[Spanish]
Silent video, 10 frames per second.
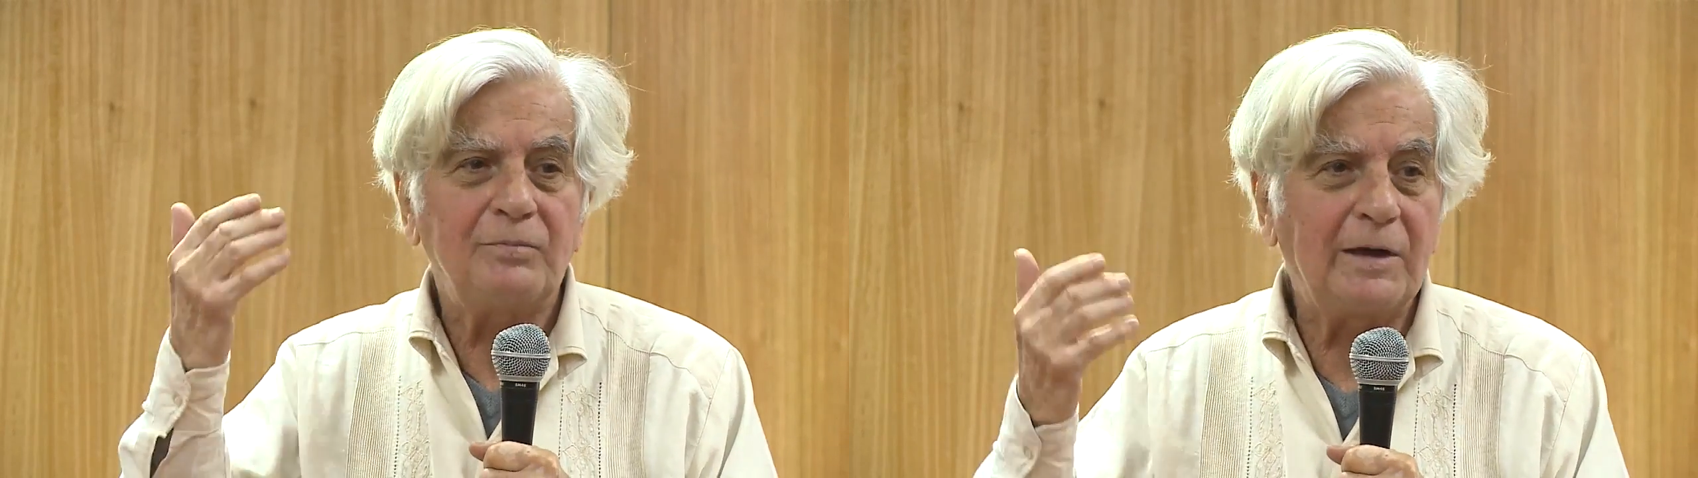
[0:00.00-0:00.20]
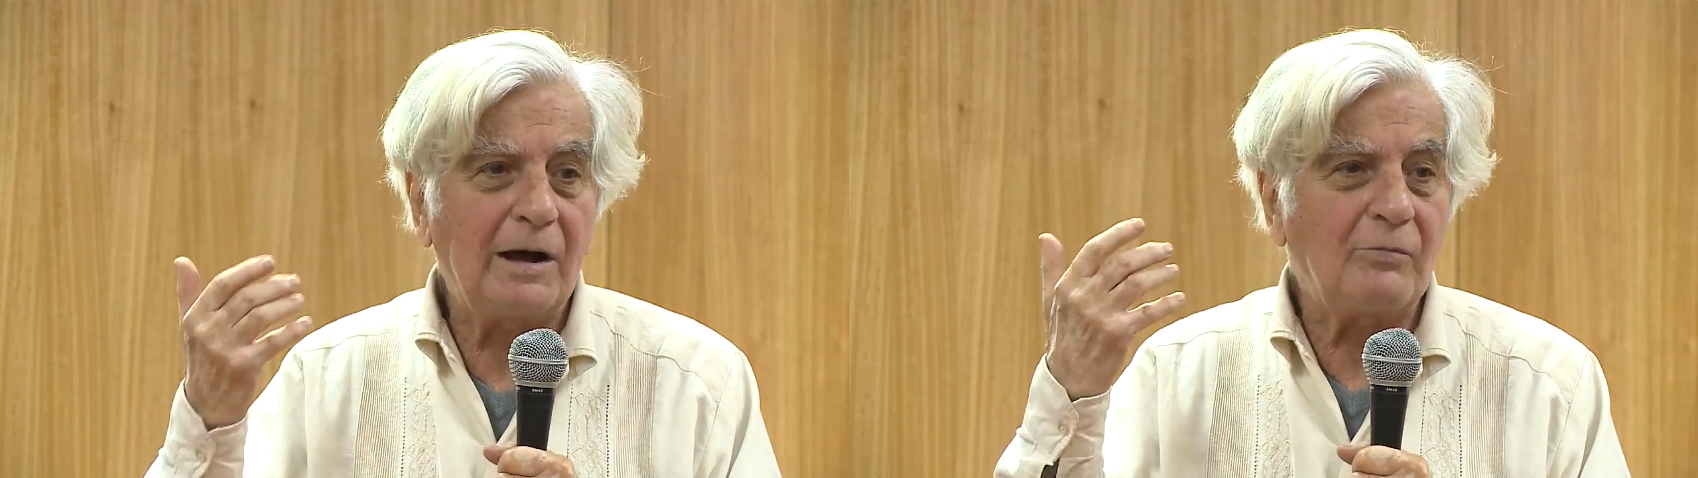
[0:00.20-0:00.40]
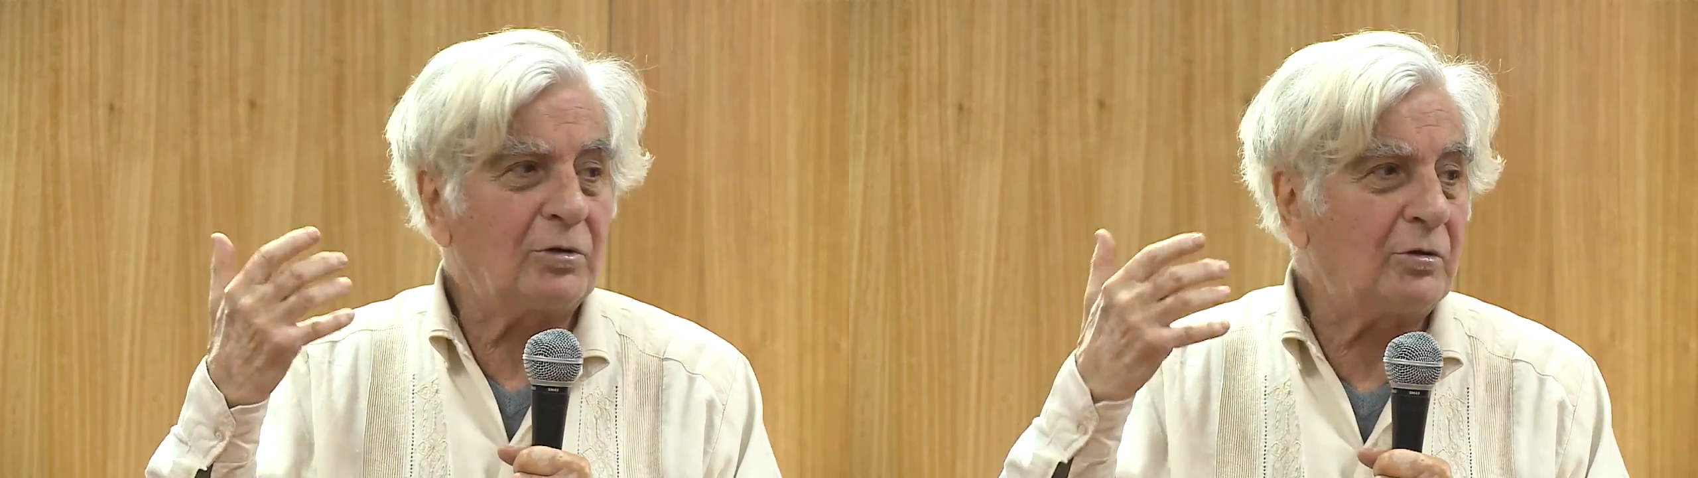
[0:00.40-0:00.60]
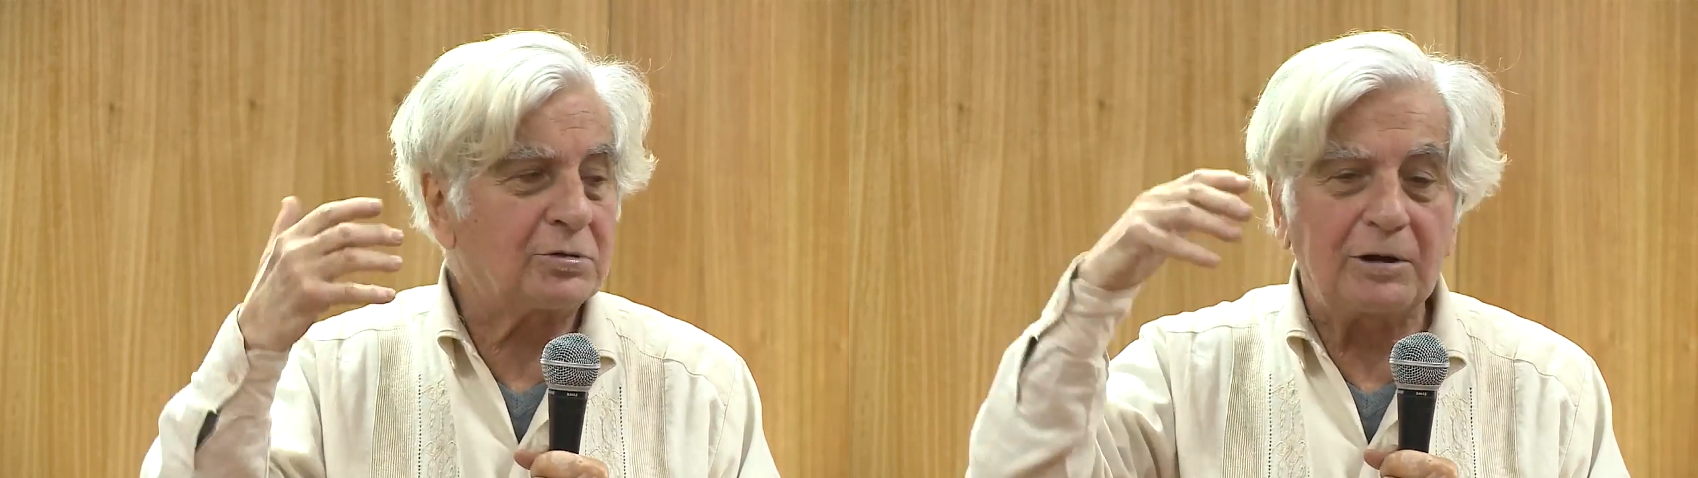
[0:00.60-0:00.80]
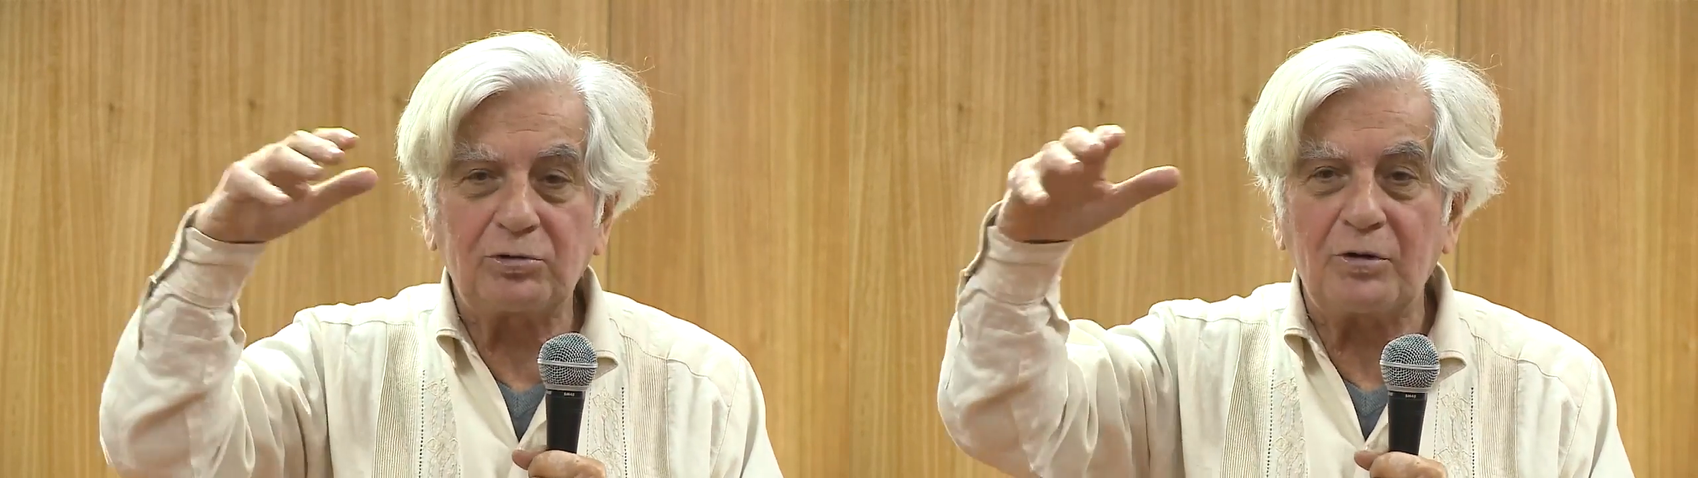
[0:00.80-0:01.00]
digamos, de los
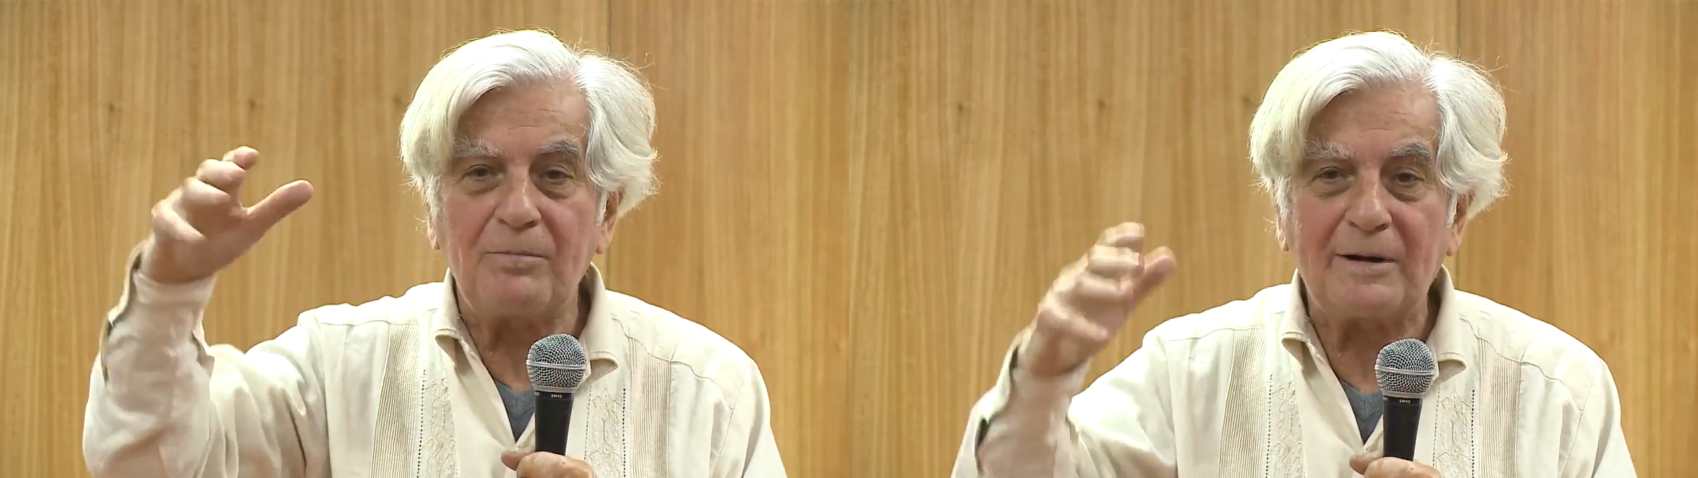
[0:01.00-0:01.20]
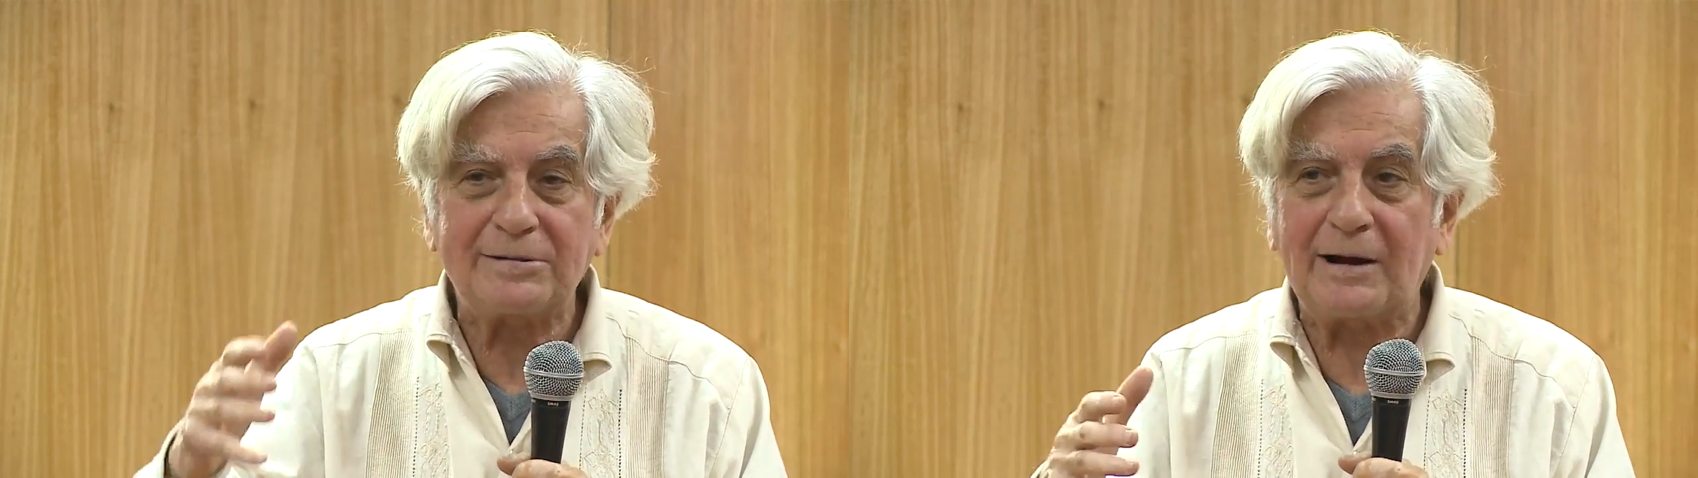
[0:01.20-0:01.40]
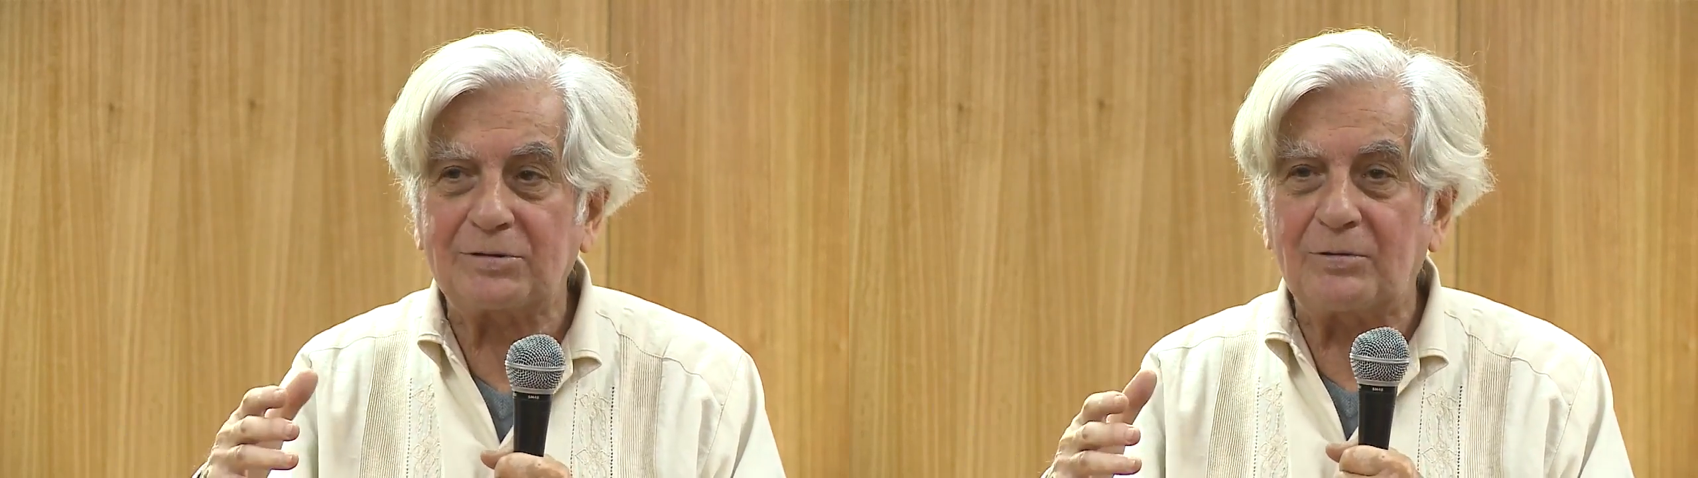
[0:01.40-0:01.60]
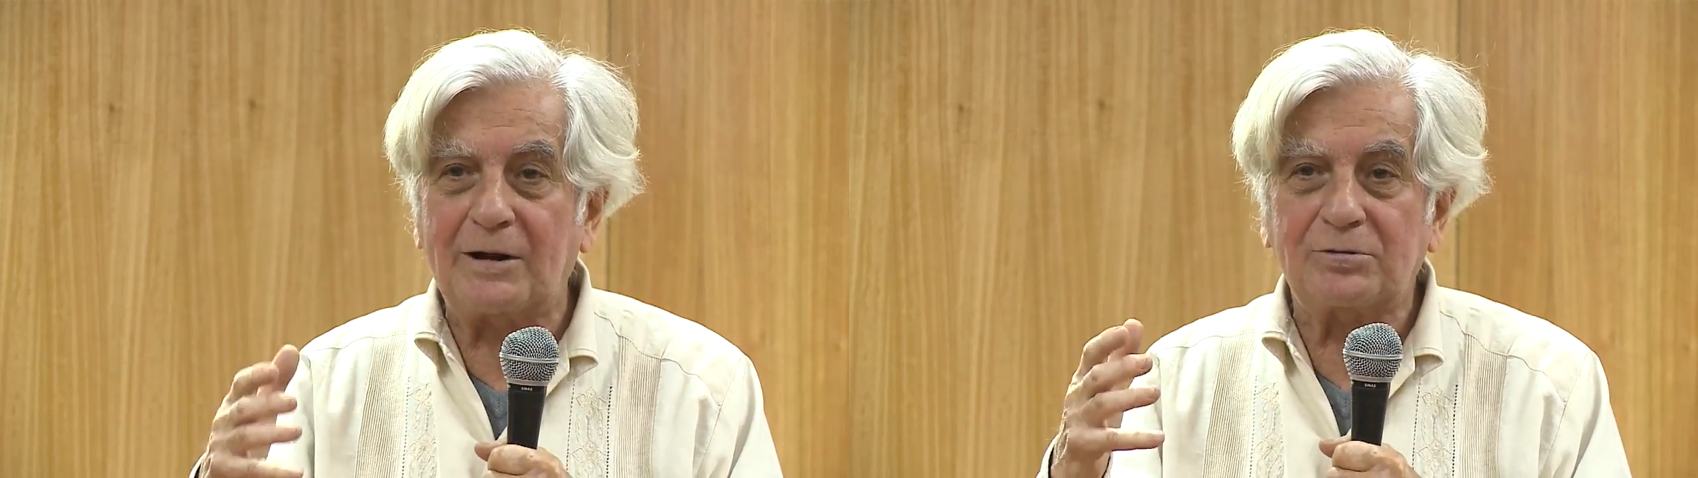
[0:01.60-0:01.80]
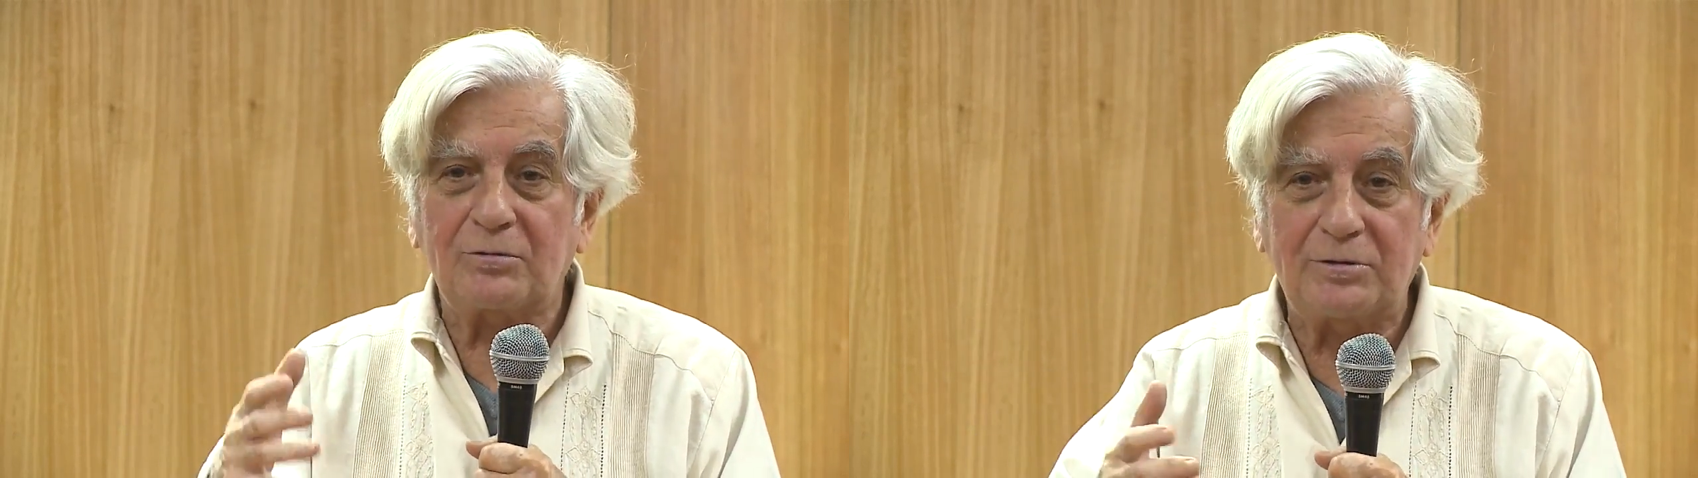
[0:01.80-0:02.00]
sectores más altos de
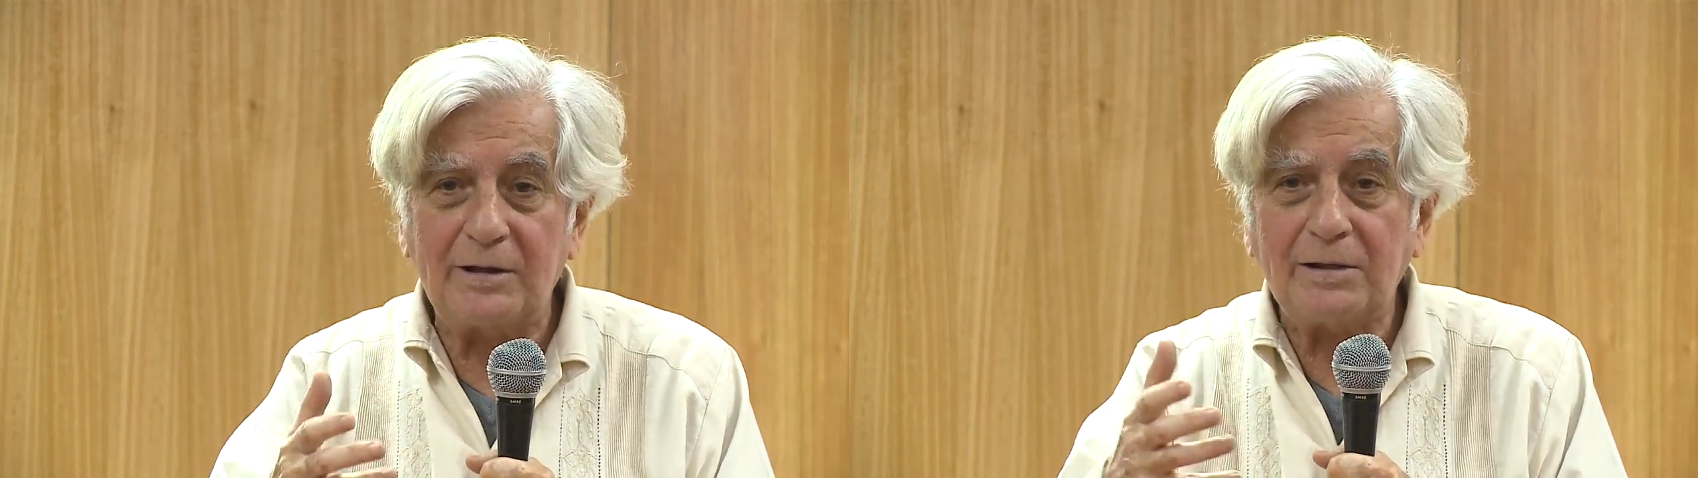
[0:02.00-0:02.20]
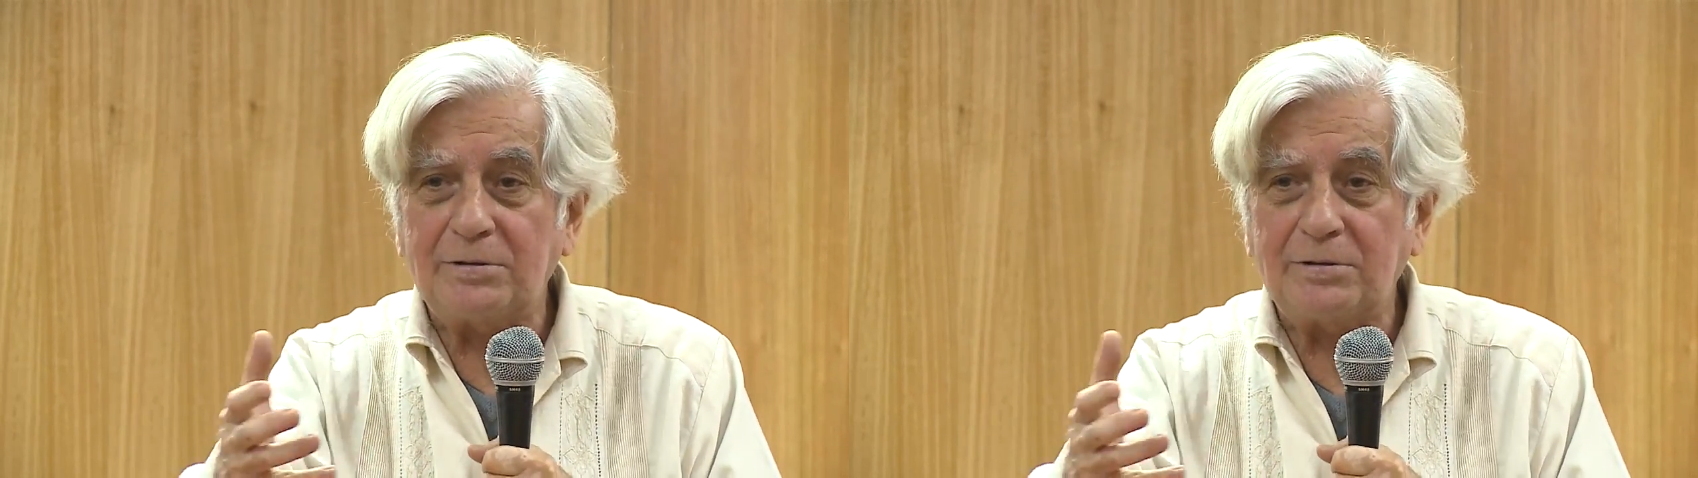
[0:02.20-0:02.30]
la sociedad,